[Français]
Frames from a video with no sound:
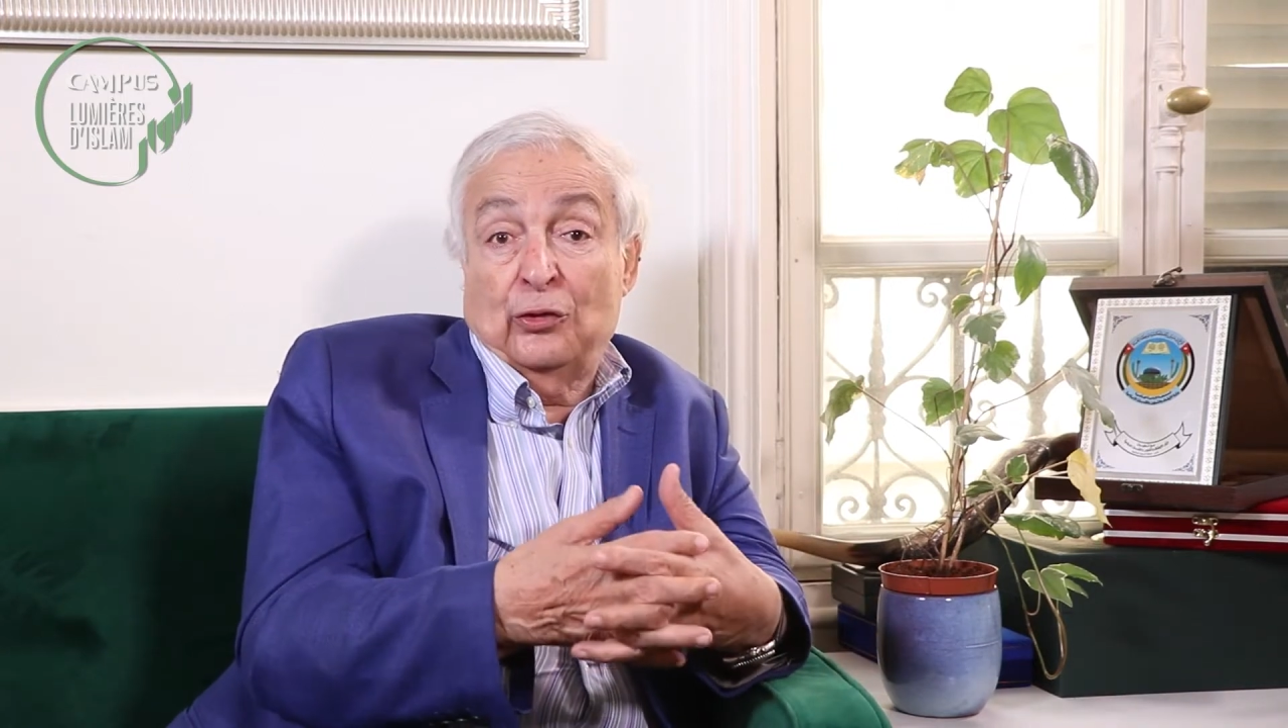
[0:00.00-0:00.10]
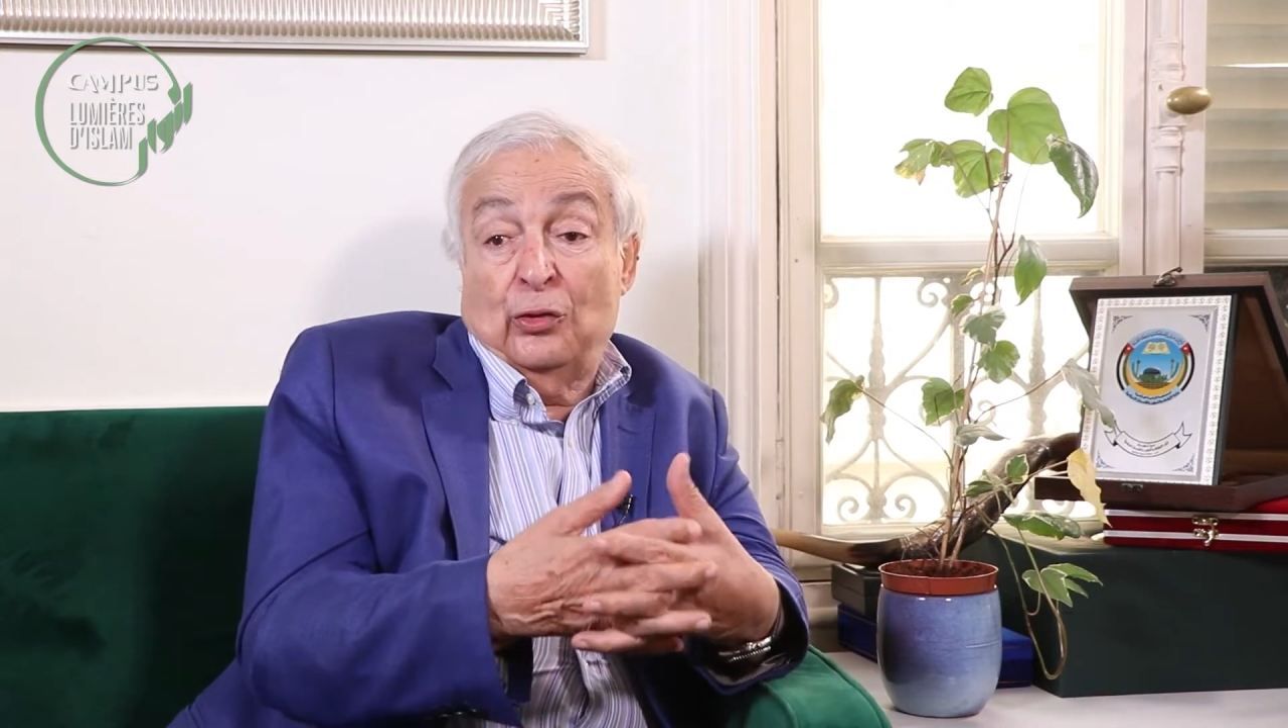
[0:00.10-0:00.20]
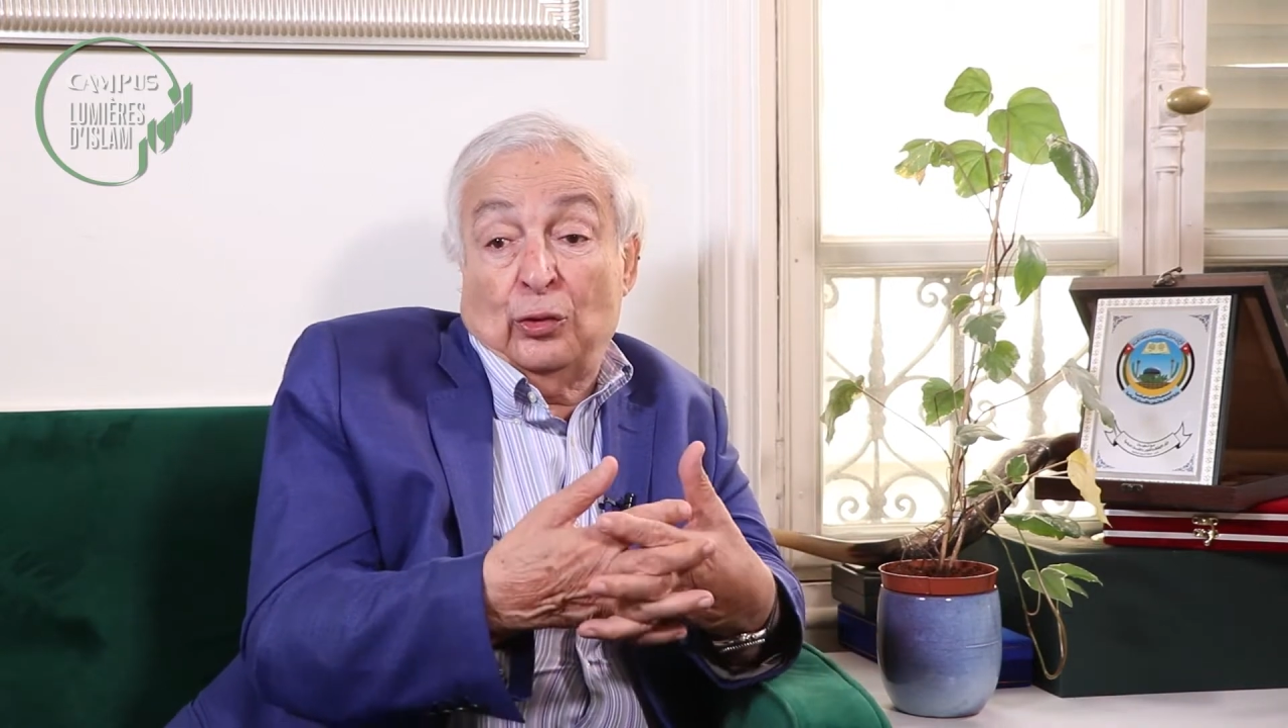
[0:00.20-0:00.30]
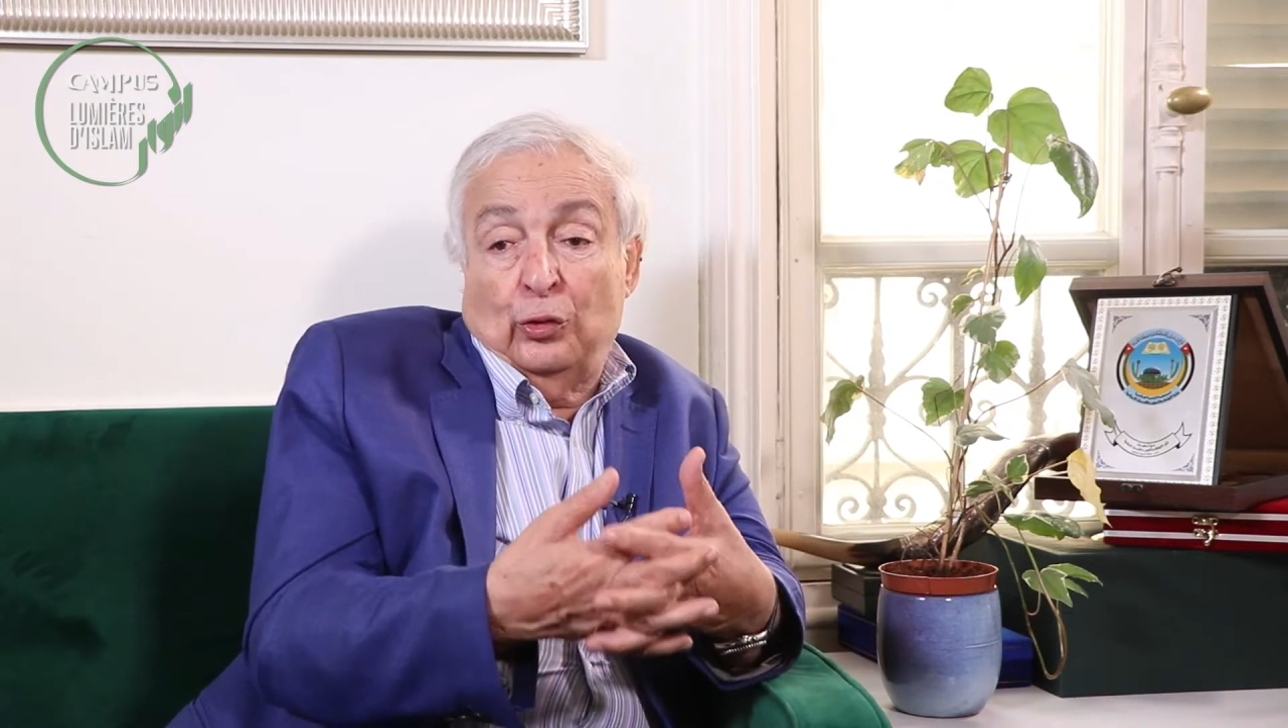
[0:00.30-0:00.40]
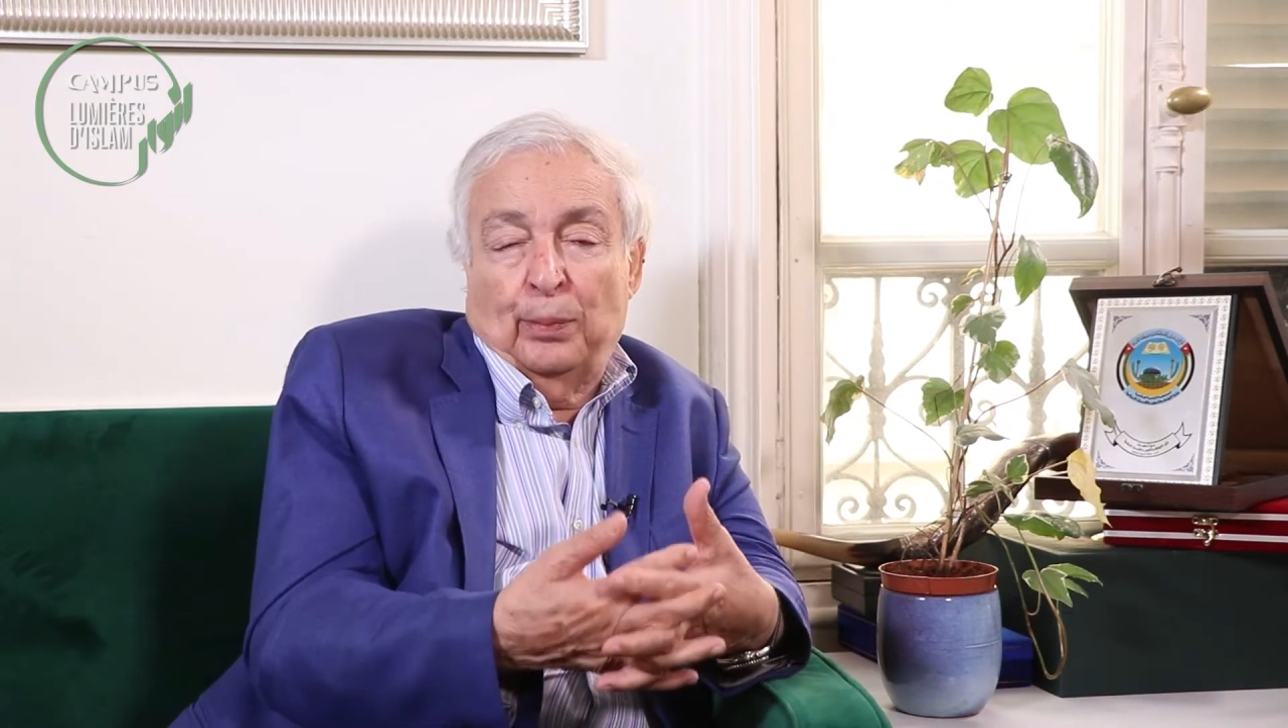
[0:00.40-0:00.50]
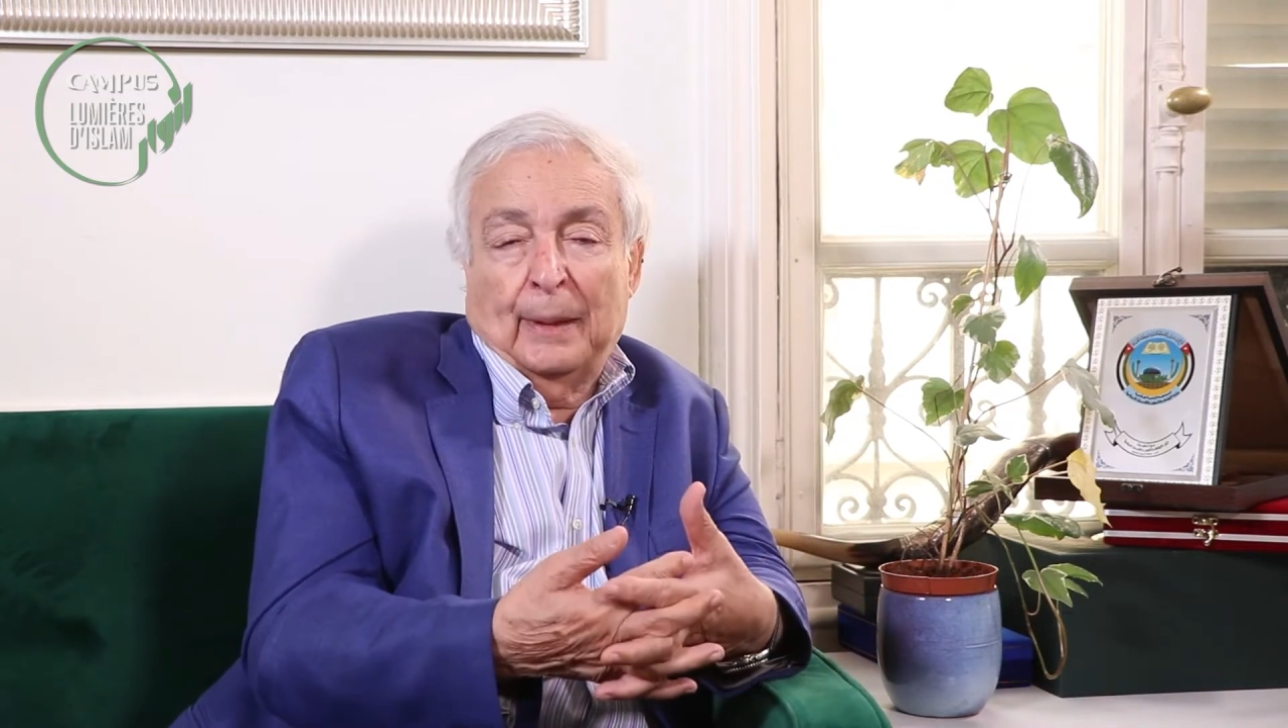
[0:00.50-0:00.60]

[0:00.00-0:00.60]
surtout